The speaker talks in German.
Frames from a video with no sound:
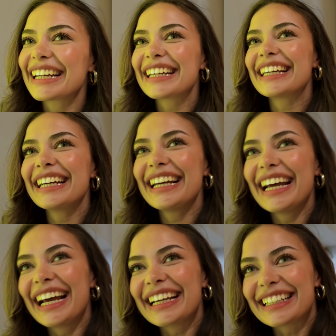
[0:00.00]
Sieht gut aus?
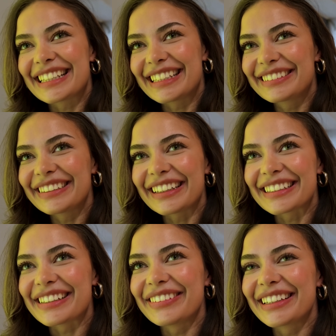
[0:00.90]
Das sieht gut aus,
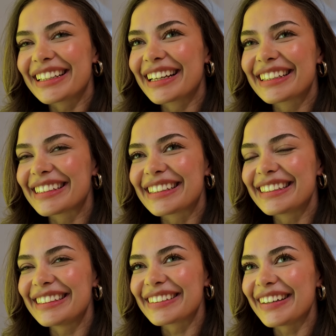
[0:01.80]
aber das
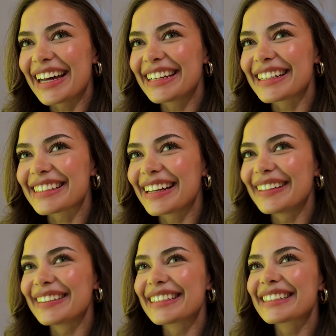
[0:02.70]
sieht so anders, Ganz
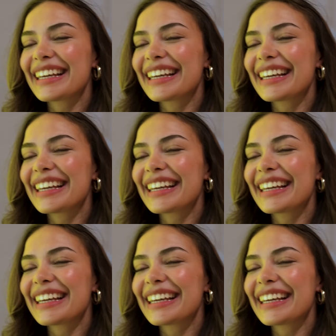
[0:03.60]
anders. aus.